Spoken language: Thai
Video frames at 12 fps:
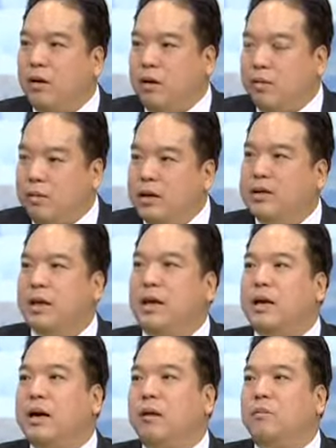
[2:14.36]
ก็เพิ่งจะ
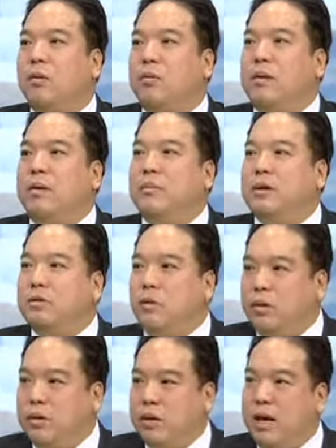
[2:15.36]
ได้เกิดผลมาเมื่อช่
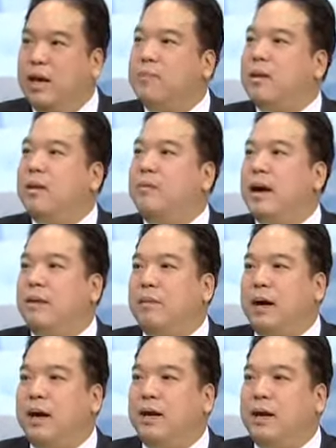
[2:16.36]
วง4ีหปีที่ผ่าน
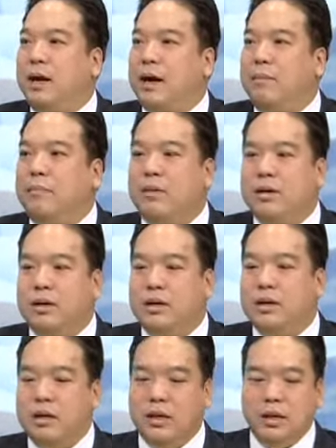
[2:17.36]
มานะครับ คือ
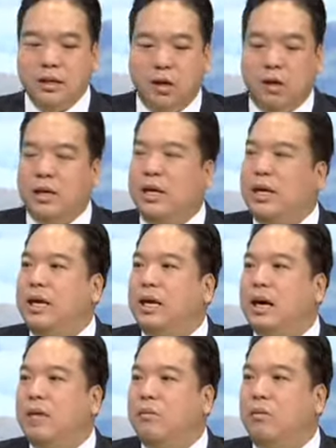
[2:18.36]
ตอนนี้
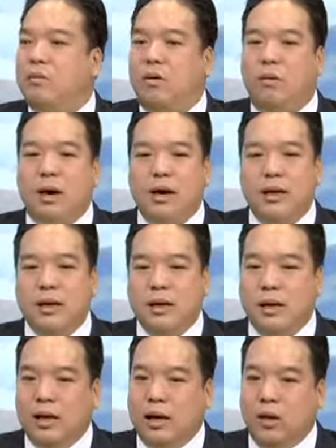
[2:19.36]
นะครับผมมองว่า
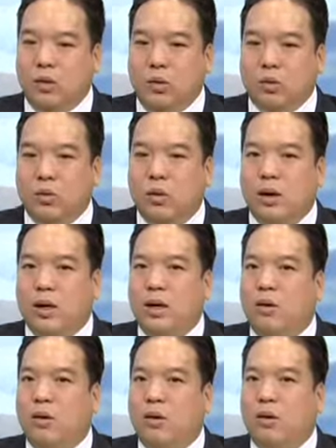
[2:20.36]
เราลงทุนเรื่
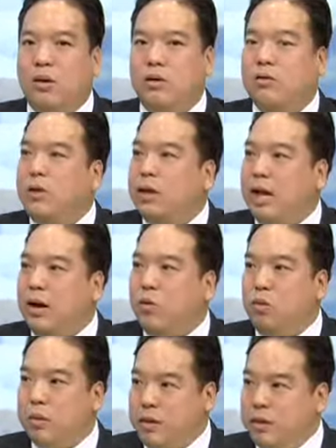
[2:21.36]
องของรถไฟทาง
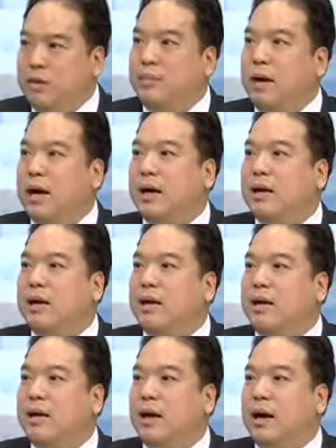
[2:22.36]
คู่ไปเยอะมาก
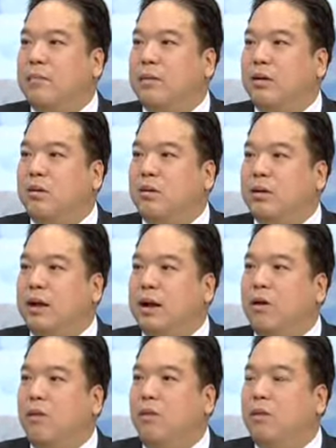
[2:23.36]
นะครับเราถ้า
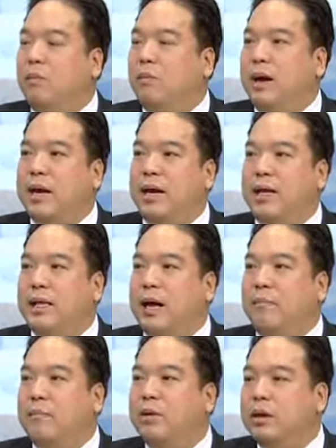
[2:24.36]
เราไปตาม